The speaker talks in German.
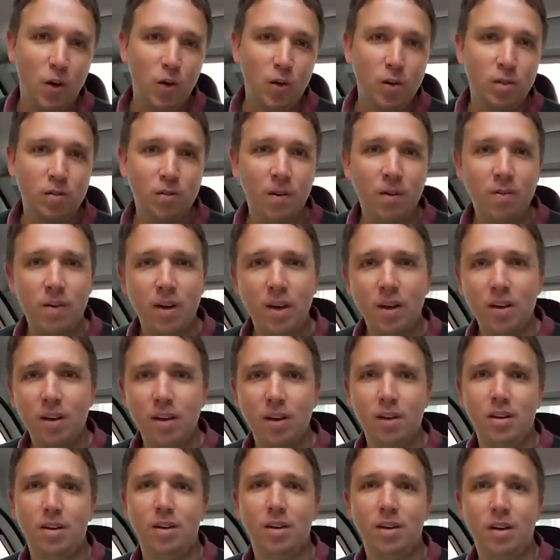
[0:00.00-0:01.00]
Und zwar werde
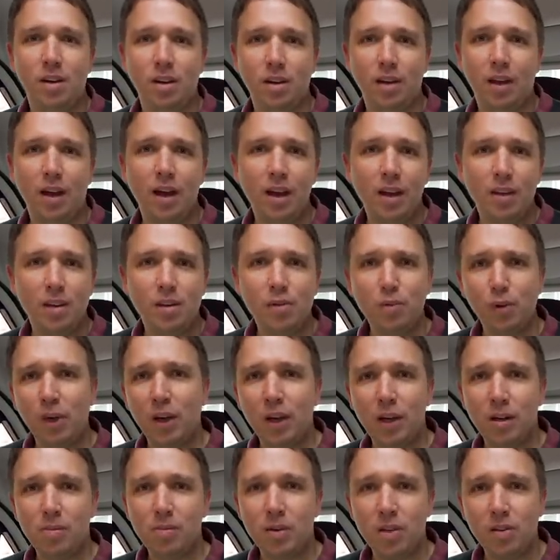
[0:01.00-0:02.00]
ich den relativ
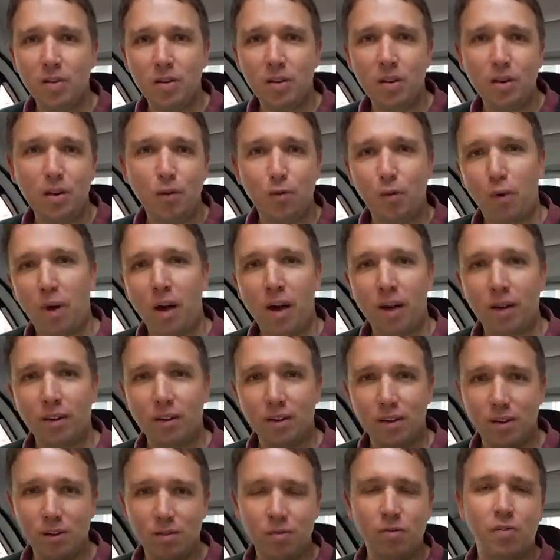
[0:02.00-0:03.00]
regelmäßig
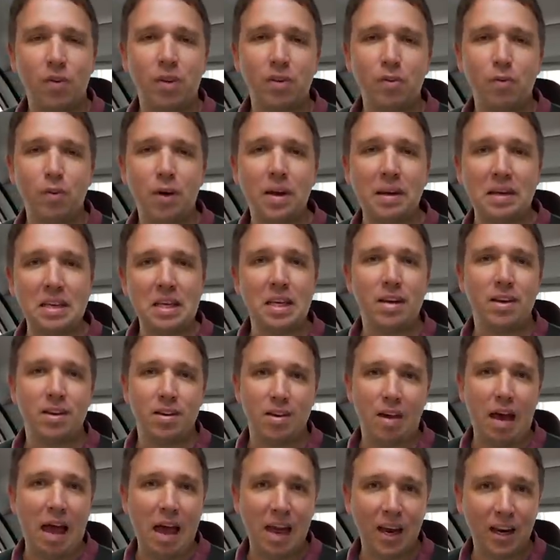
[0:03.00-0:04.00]
gefragt, was fahrt ihr
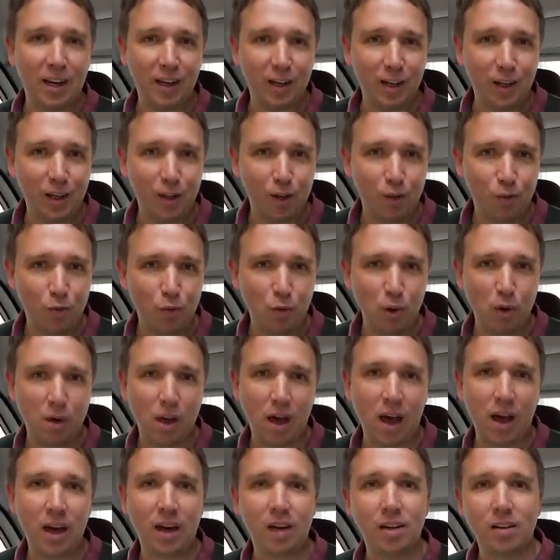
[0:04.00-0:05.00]
denn eigentlich für ein
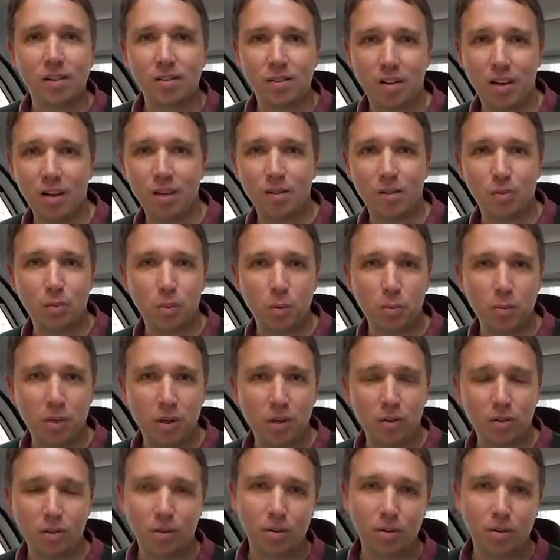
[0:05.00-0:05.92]
eigenes Reisemobil?